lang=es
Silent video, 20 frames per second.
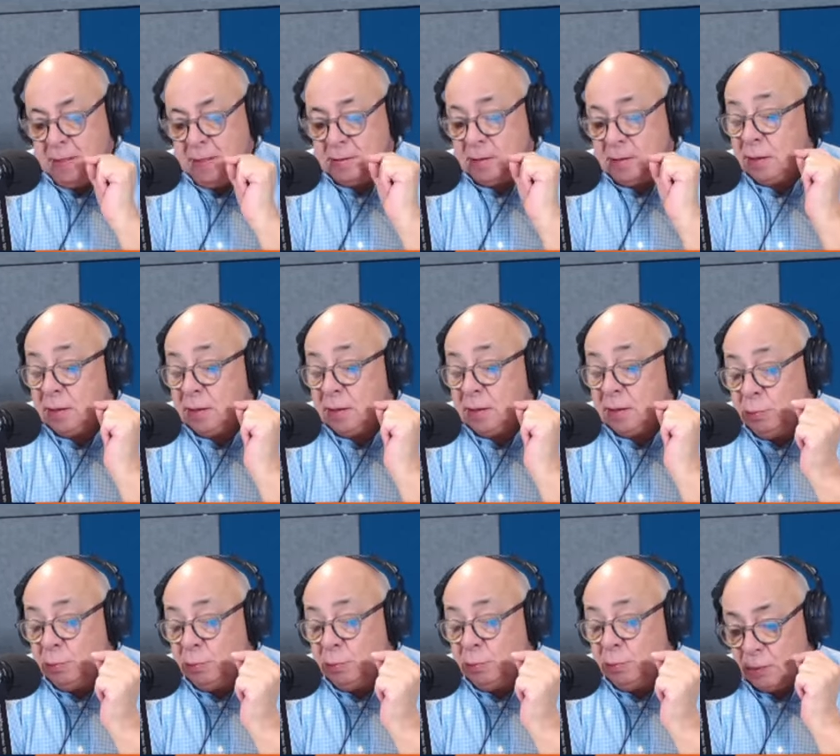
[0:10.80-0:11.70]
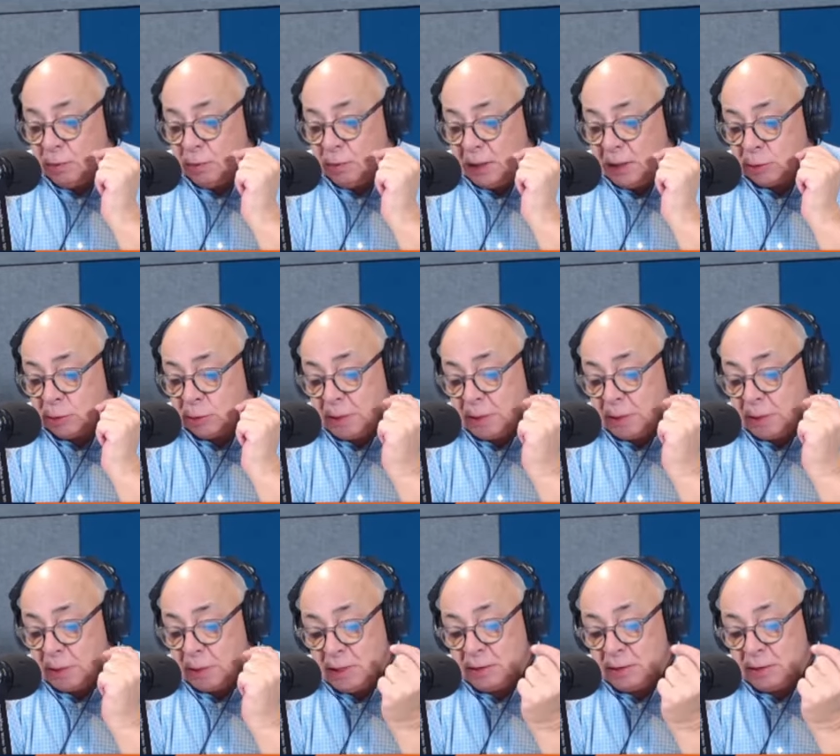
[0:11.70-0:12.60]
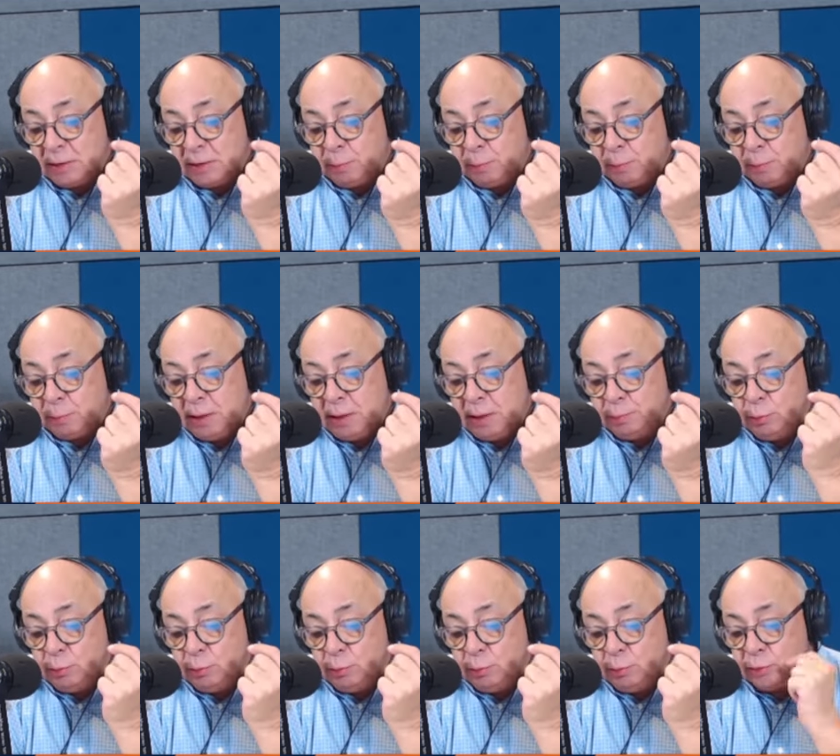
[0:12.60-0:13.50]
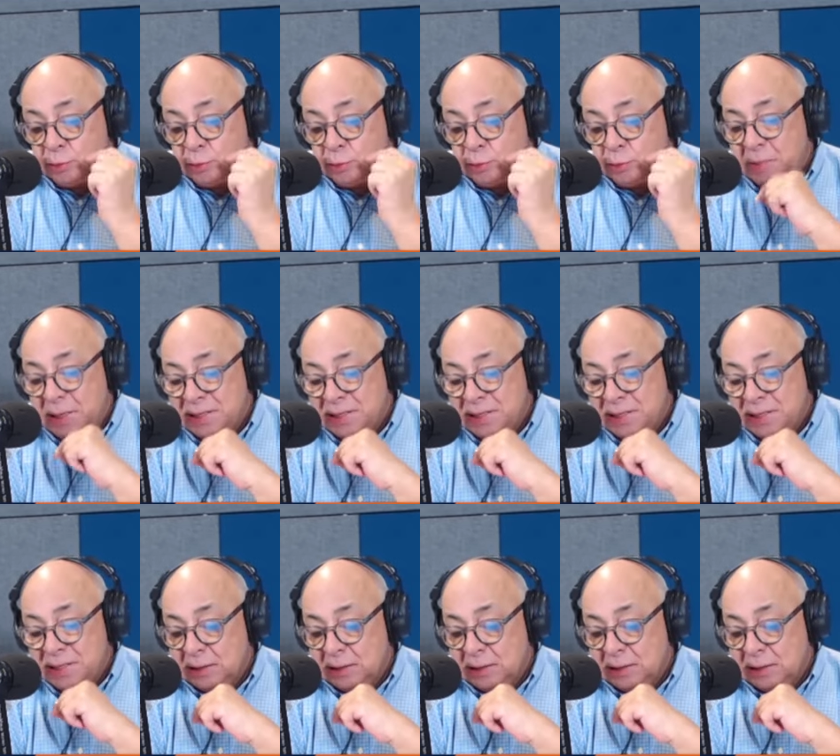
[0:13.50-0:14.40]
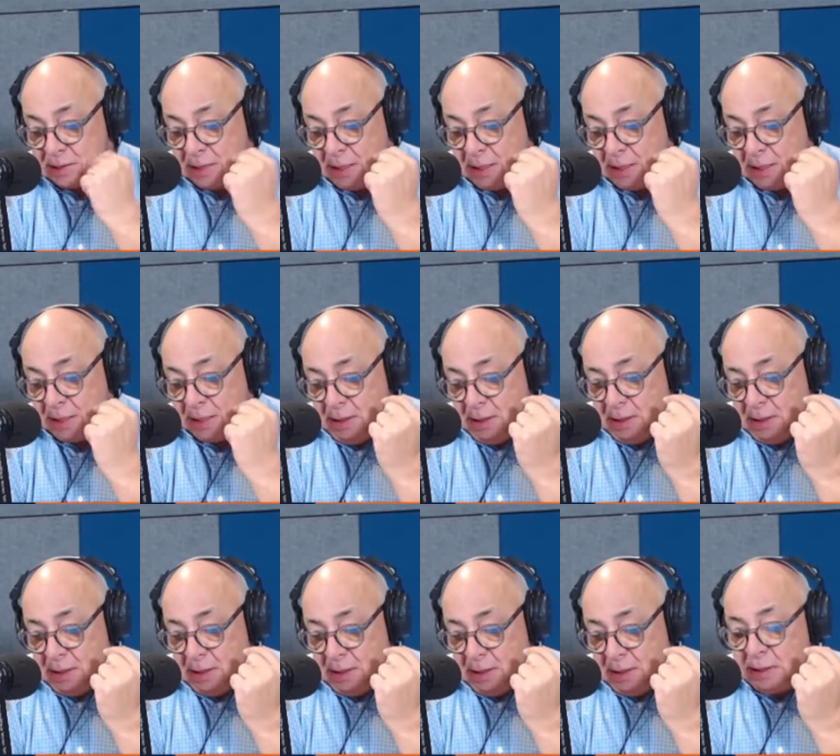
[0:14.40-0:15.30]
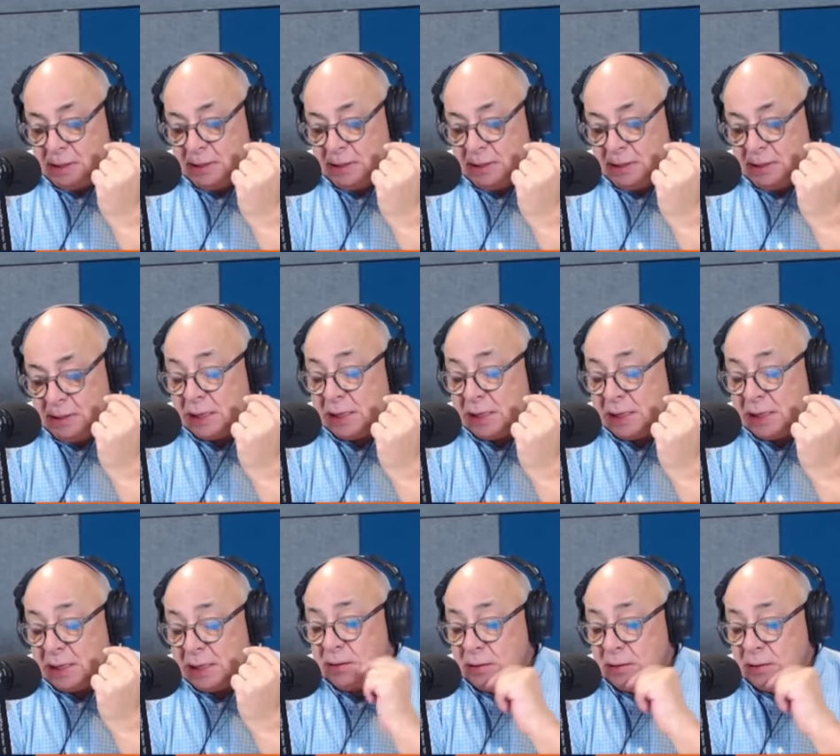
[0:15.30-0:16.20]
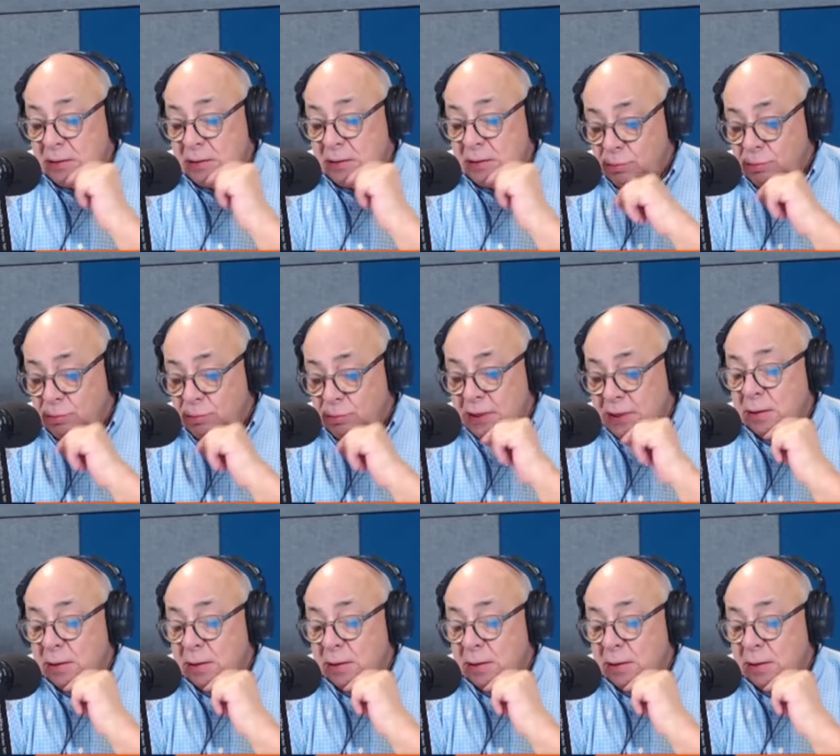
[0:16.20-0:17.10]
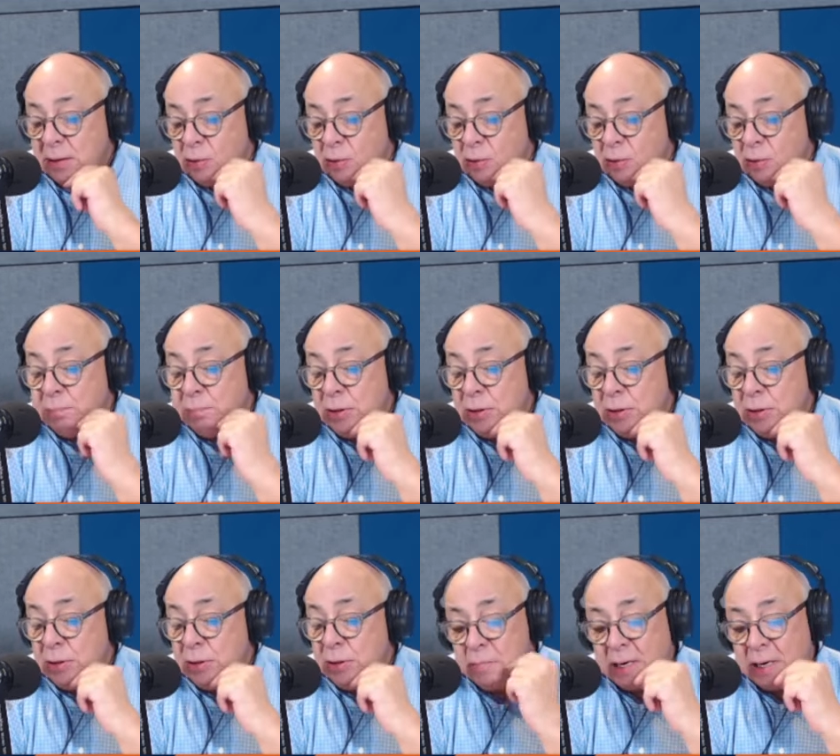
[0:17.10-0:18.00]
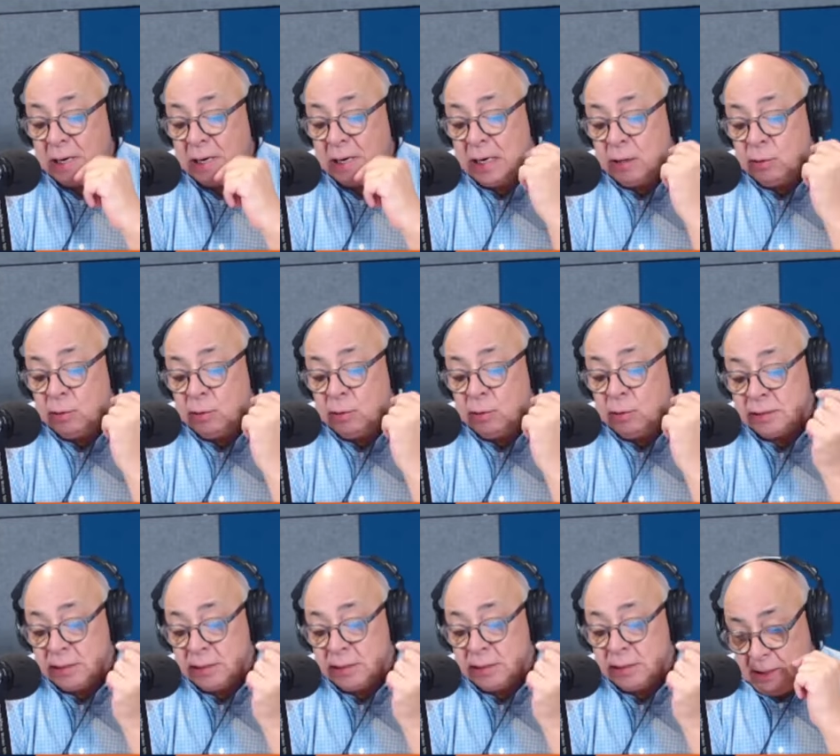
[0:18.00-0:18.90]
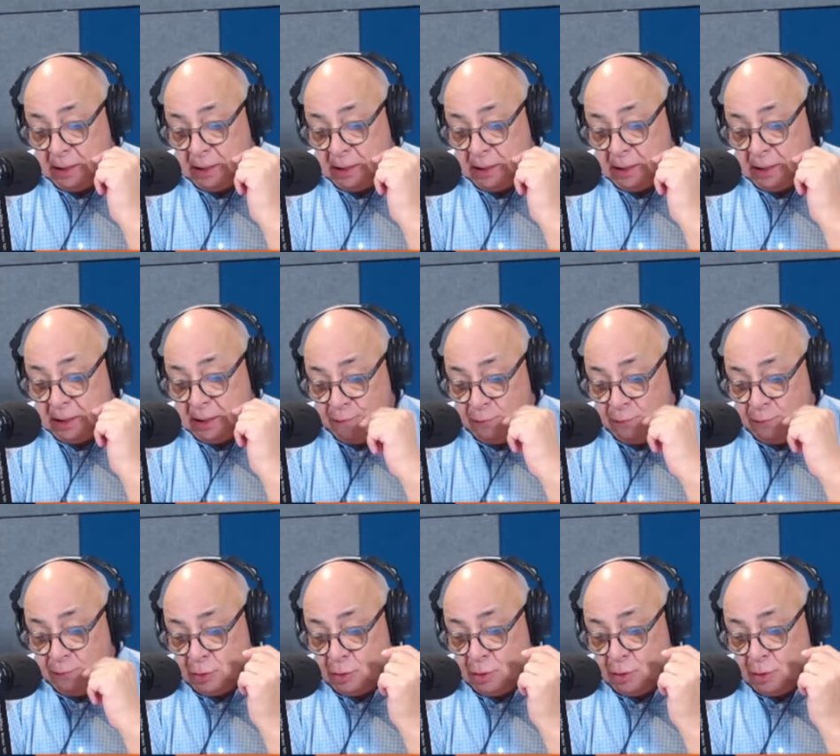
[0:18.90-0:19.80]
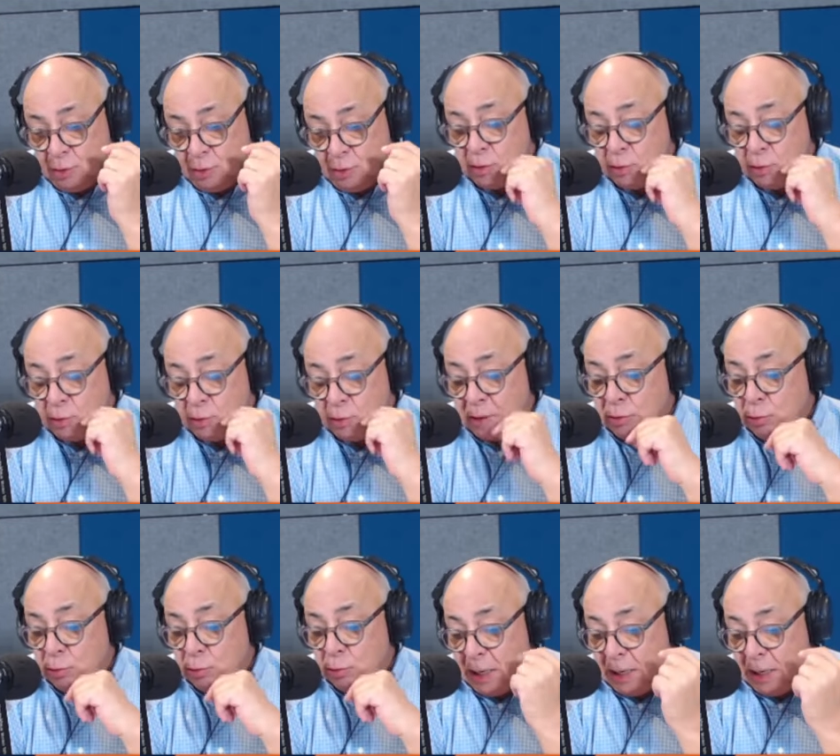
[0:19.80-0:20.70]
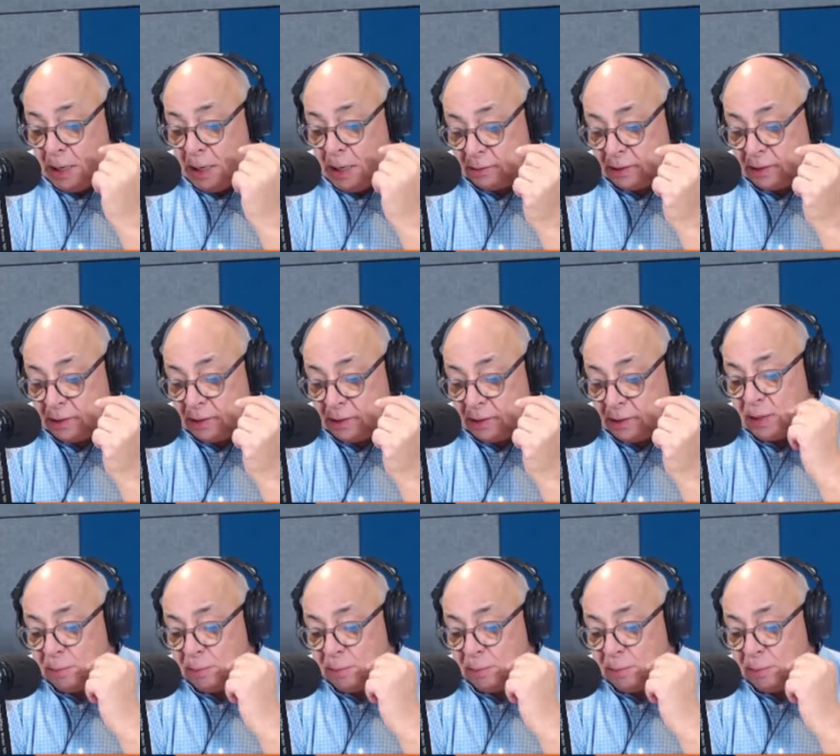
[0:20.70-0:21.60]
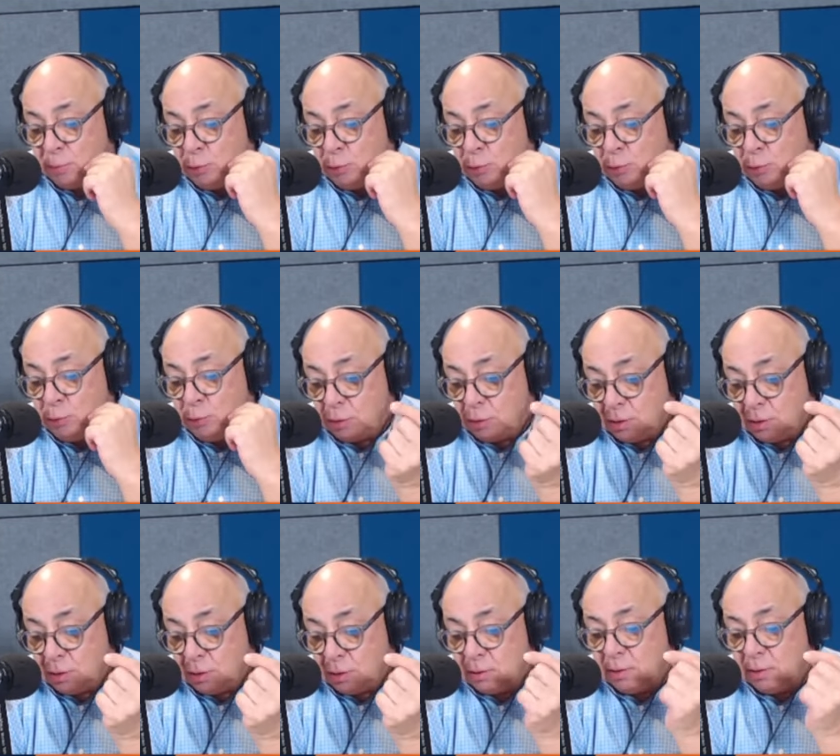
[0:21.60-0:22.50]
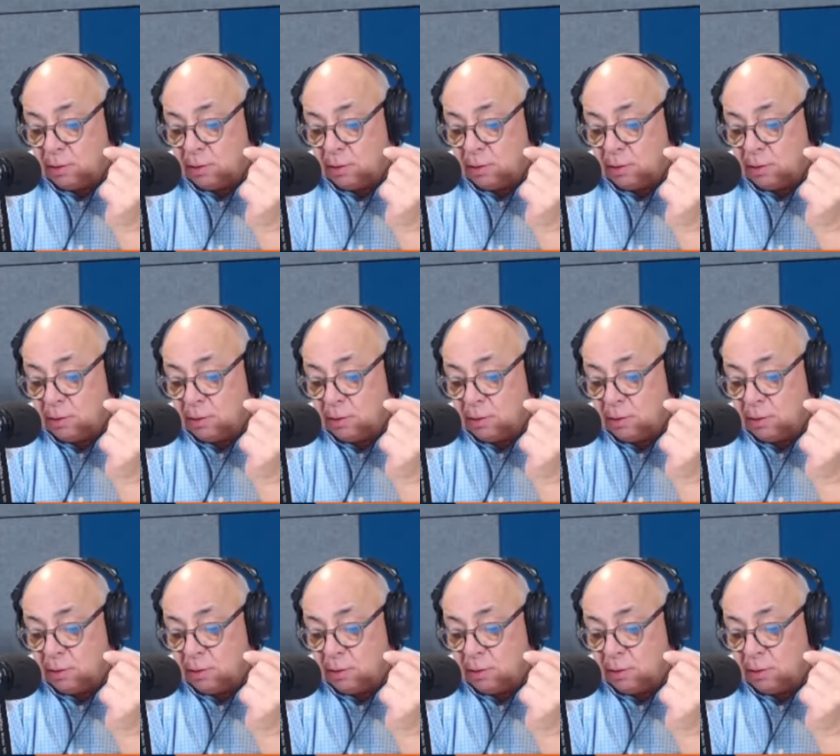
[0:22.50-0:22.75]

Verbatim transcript: Se ha descubierto que las personas que obtienen puntuaciones más altas en medidas de gratitud tienen mejores biomarcadores de función cardiovascular, del sistema inmunológico,